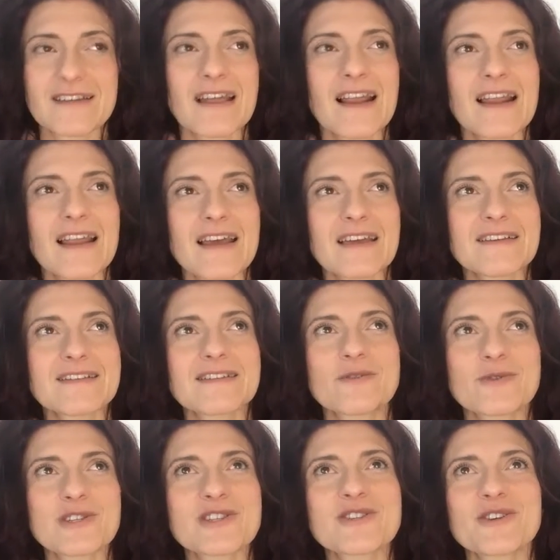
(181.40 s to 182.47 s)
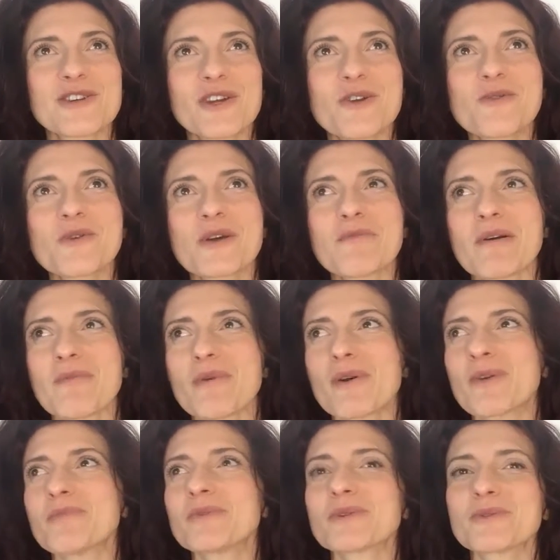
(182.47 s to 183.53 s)
delle situazioni in cui abbiamo
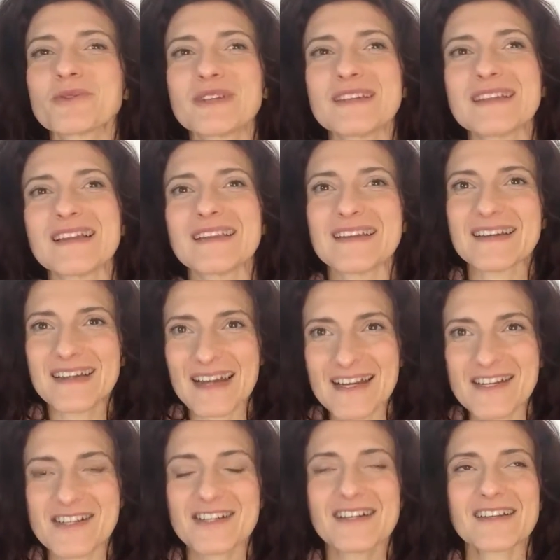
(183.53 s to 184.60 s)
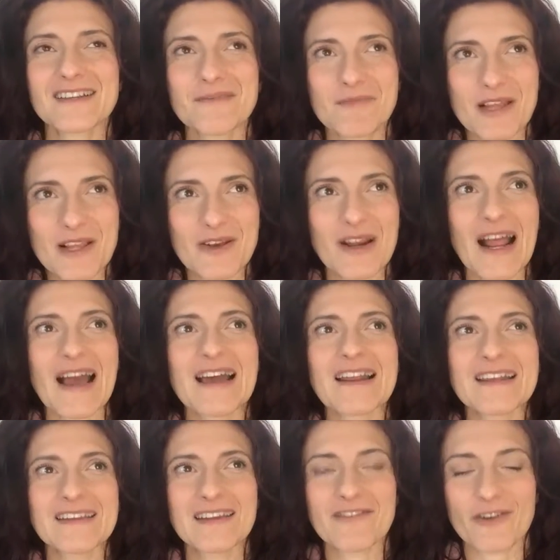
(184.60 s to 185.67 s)
l'opportunità di crescere, di
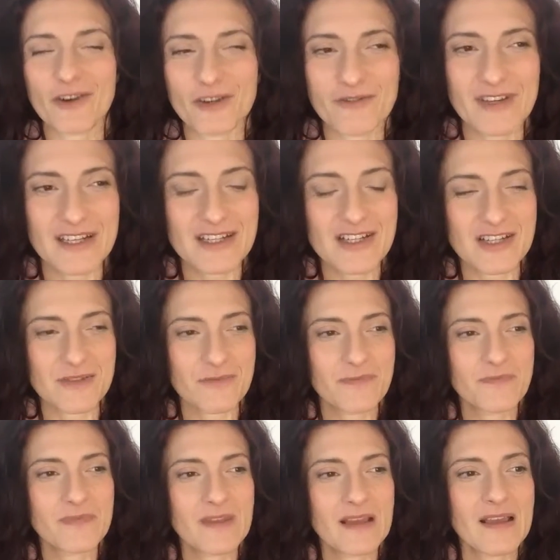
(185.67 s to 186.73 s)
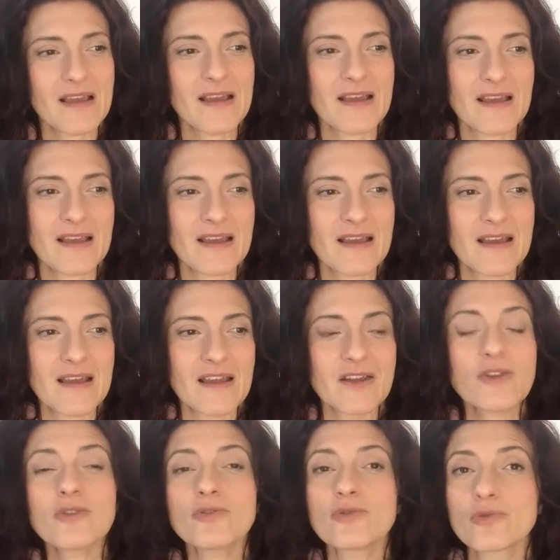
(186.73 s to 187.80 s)
migliorare, di evolverci.
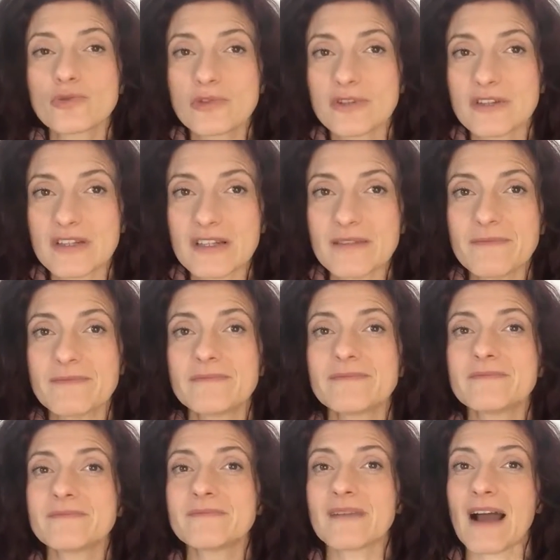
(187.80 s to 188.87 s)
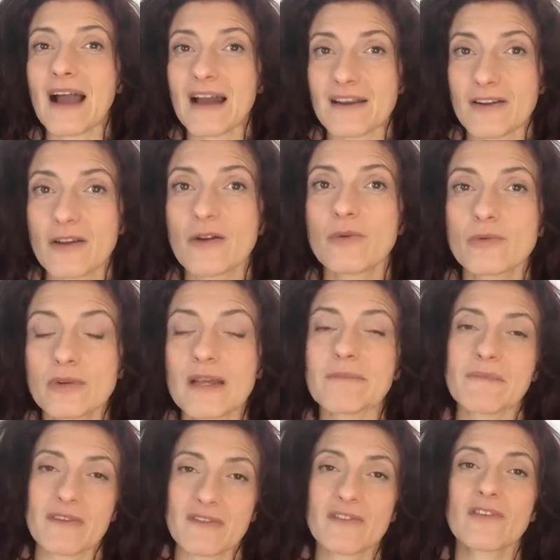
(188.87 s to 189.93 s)
Non tutti hanno una
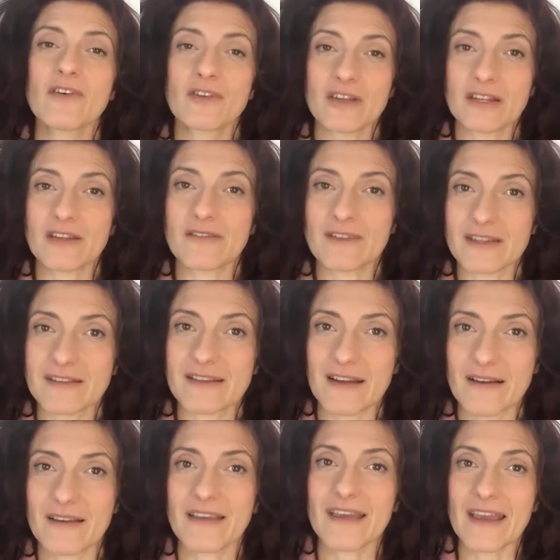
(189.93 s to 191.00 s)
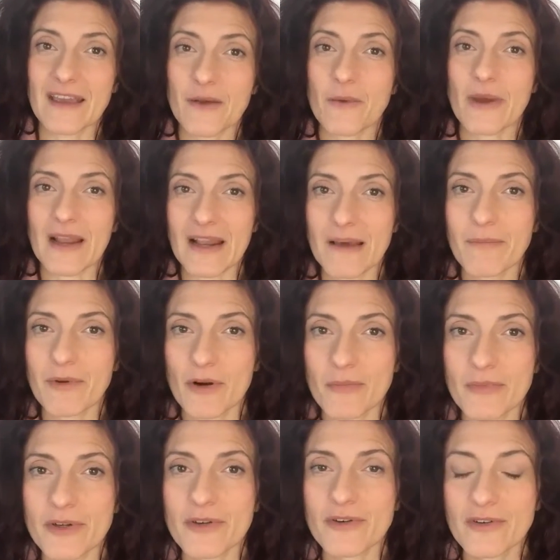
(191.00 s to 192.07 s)
missione di vita che è quella
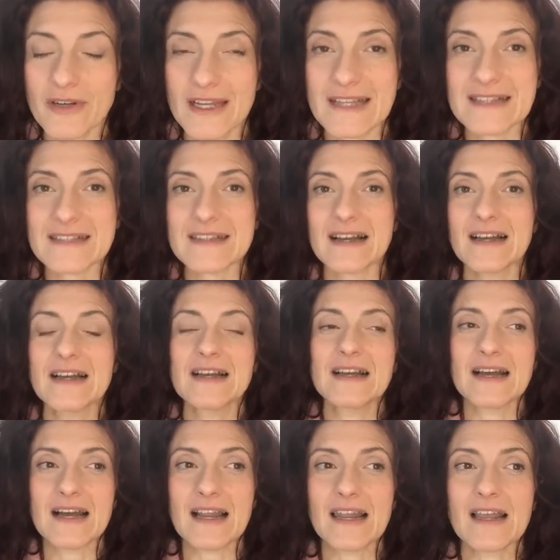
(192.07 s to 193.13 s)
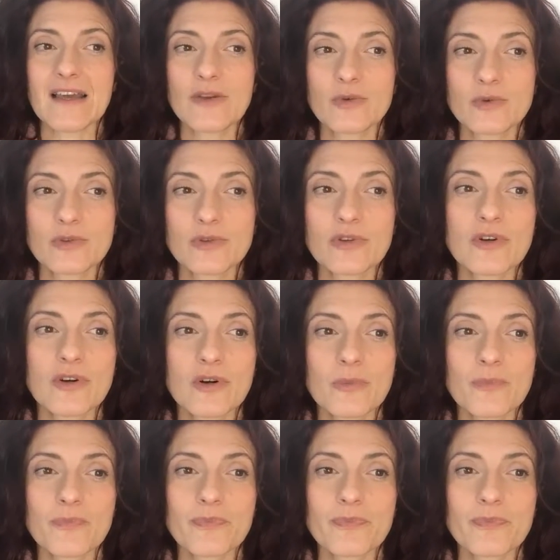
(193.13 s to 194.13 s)
proprio connessa all'aiuto